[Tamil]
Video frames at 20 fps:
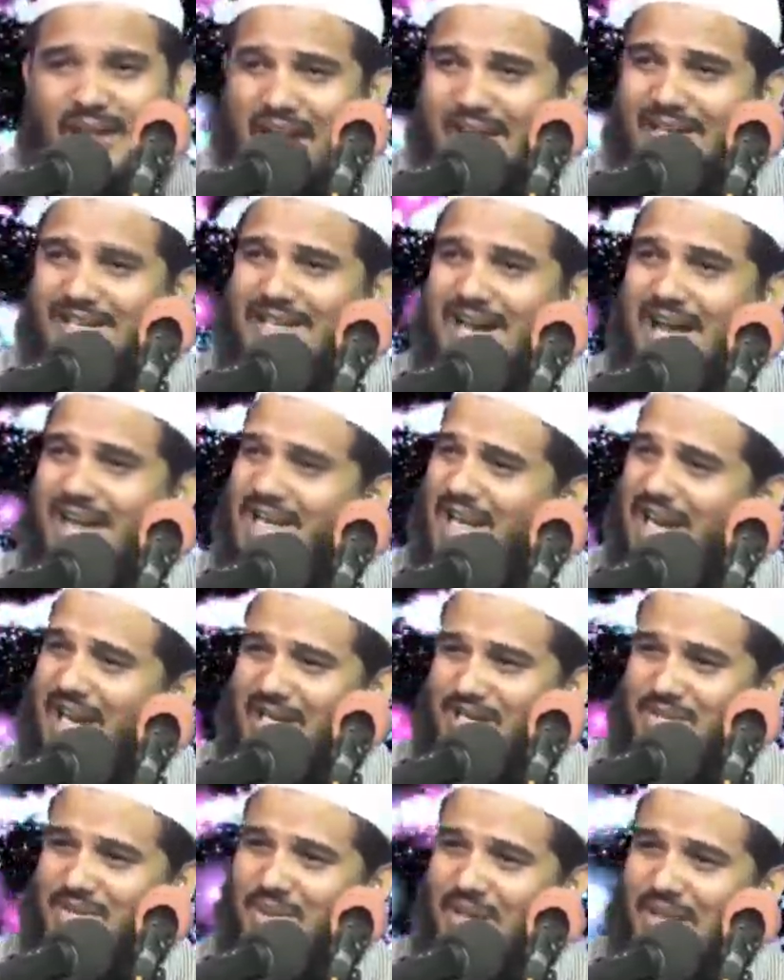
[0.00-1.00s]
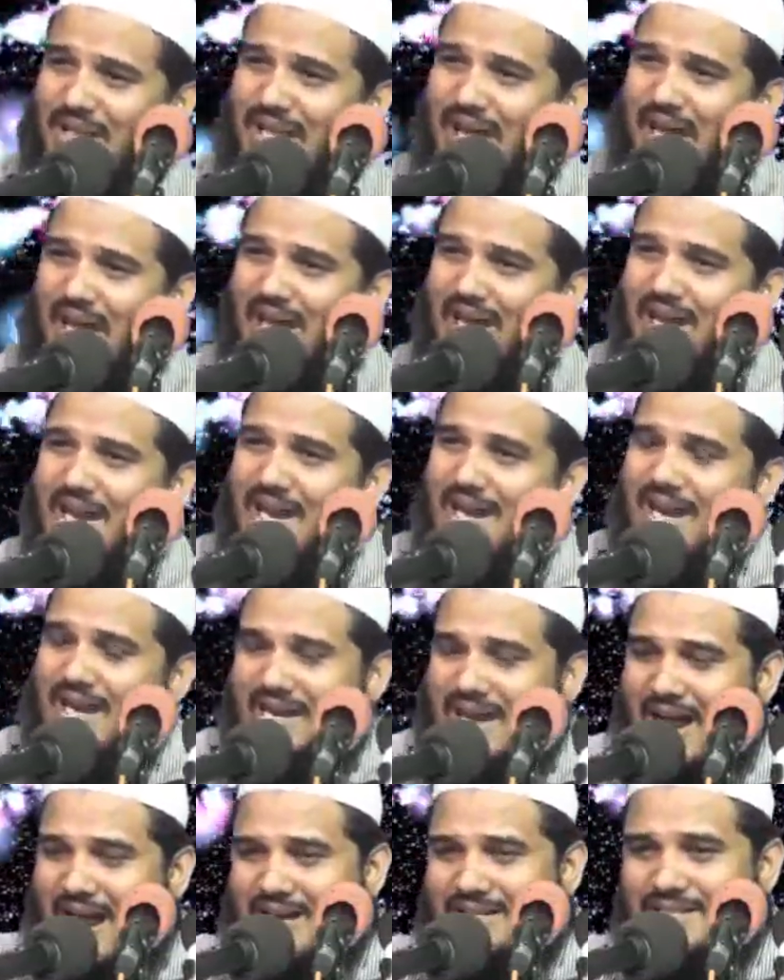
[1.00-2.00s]
கேட்கிறார் யார் ரசூலுல்லா
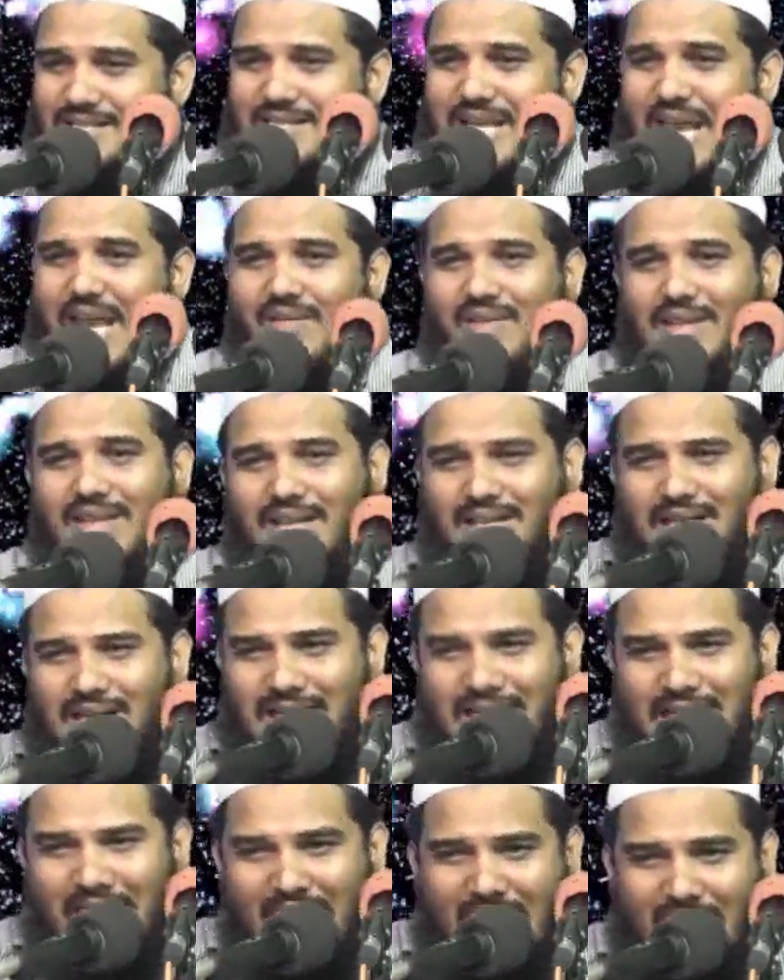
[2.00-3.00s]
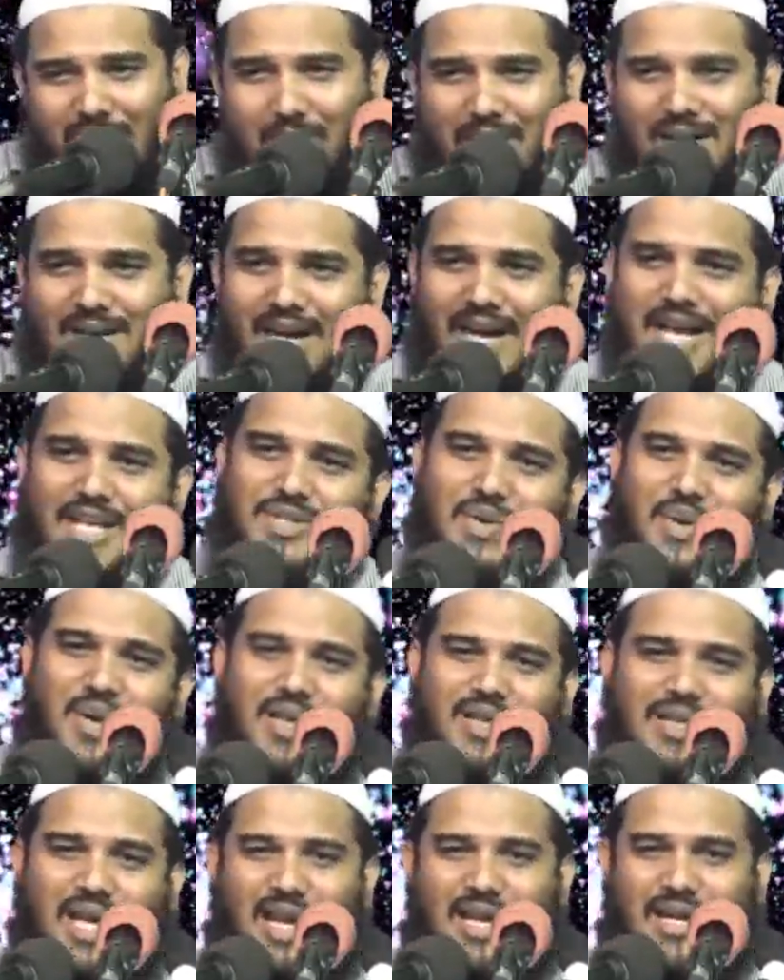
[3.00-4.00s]
நான் செய்வதற்கு நல்லமல்களை
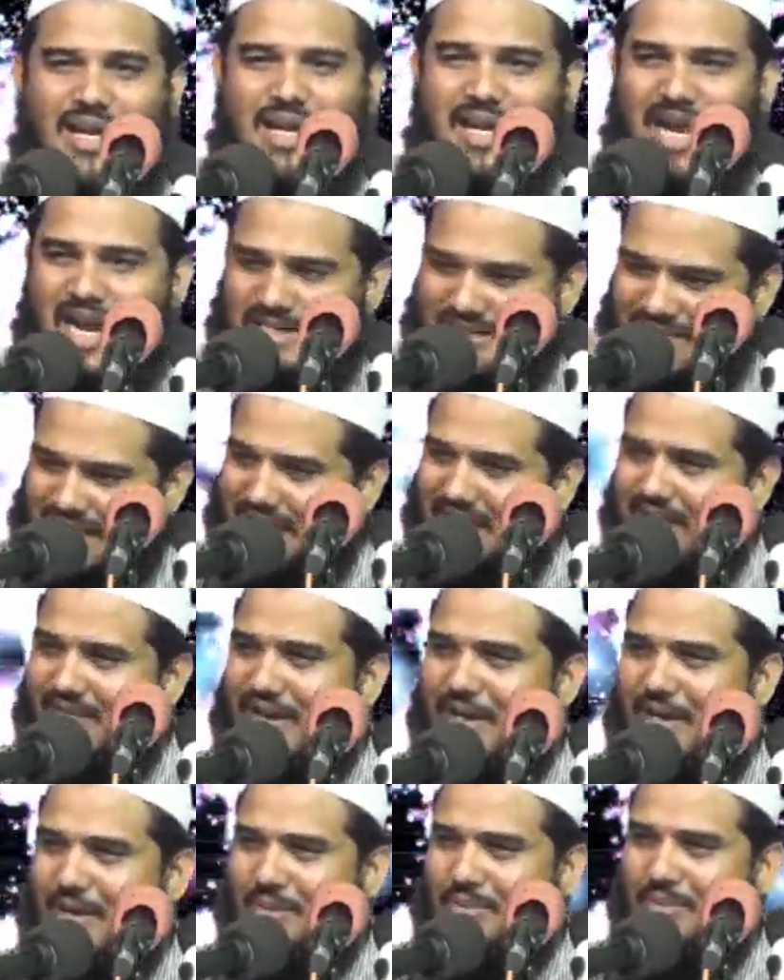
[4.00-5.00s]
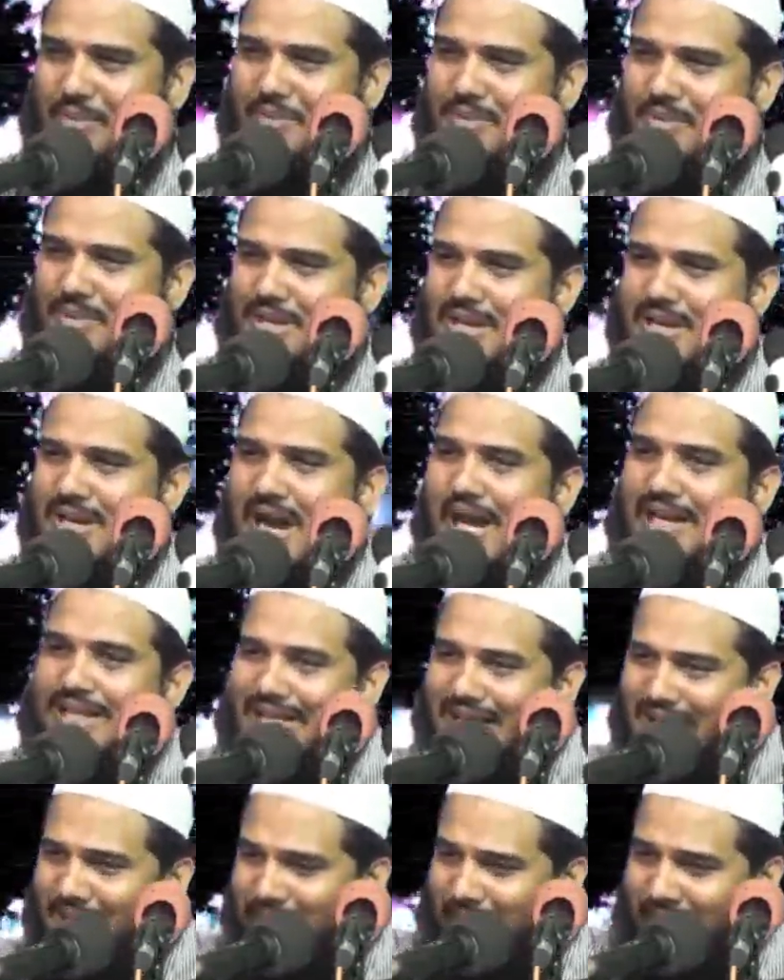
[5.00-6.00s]
சொல்லித்தாருங்கள் நான் செய்ய வேண்டும்
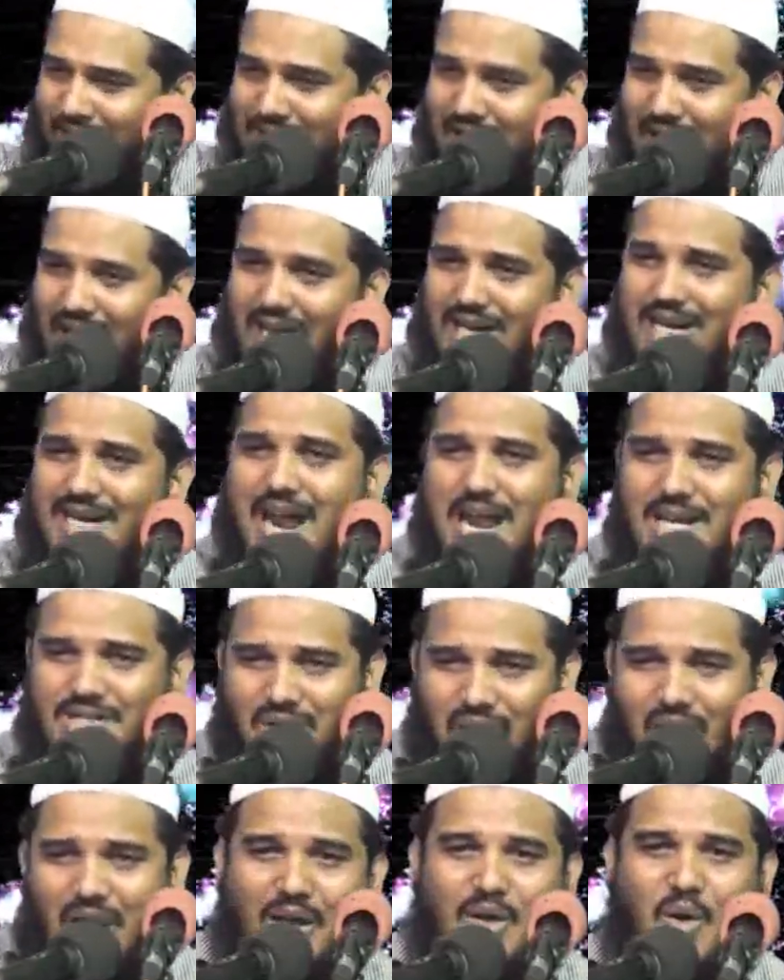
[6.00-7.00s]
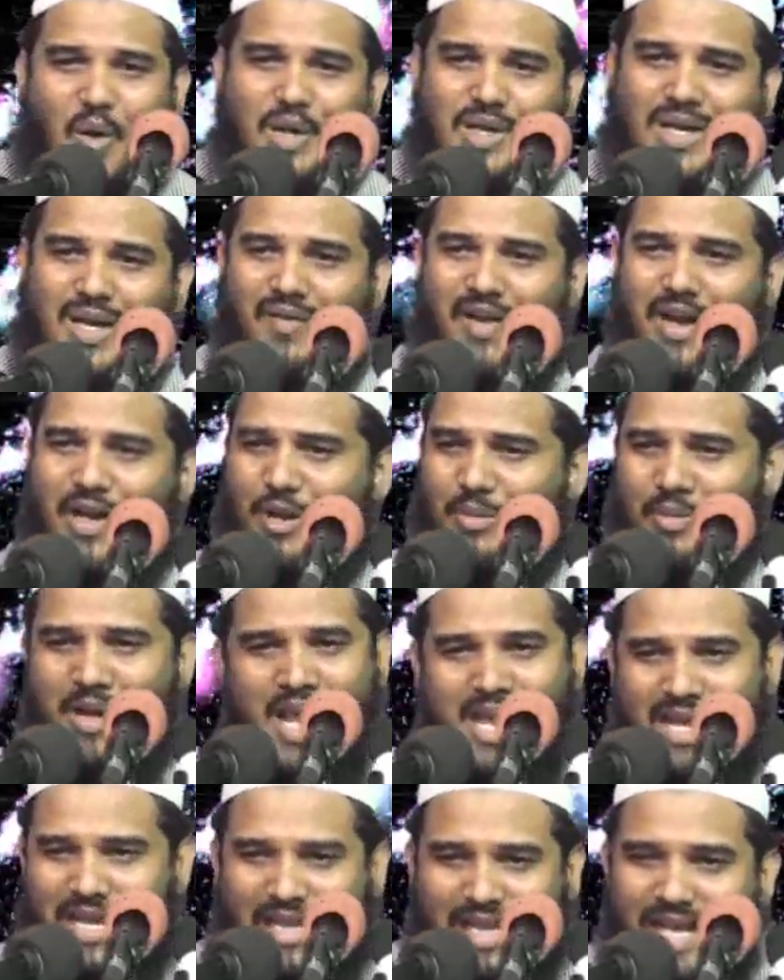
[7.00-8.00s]
அதை என் மக்களுக்கு நான் சொல்லிக் கொடுக்க வேண்டும்
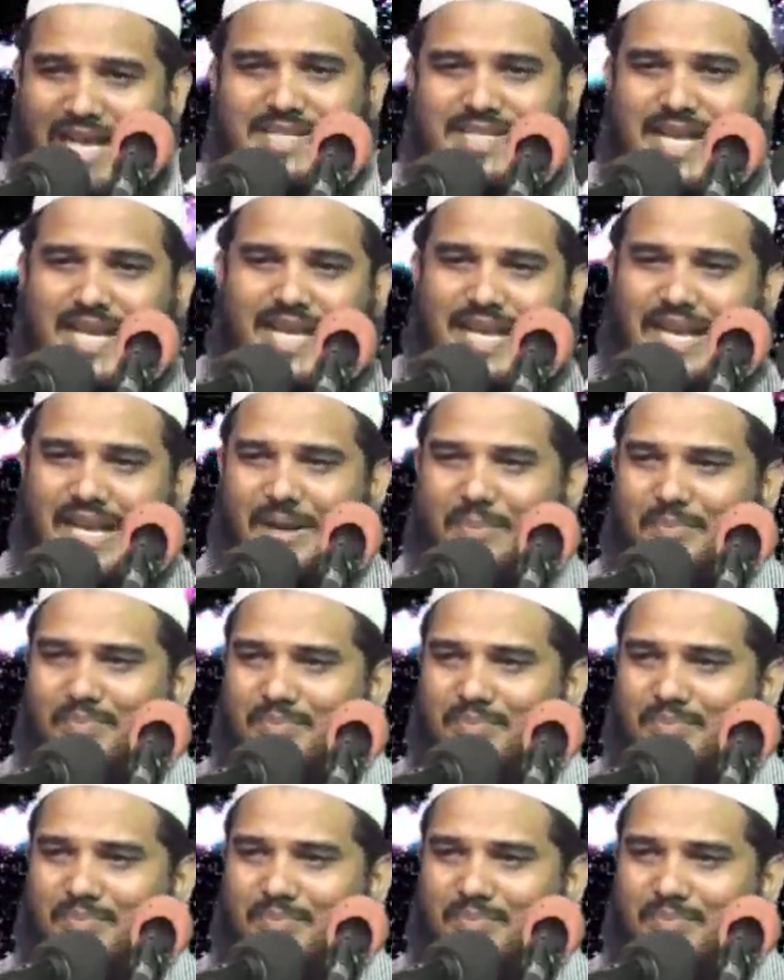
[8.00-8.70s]
எதை செய்ய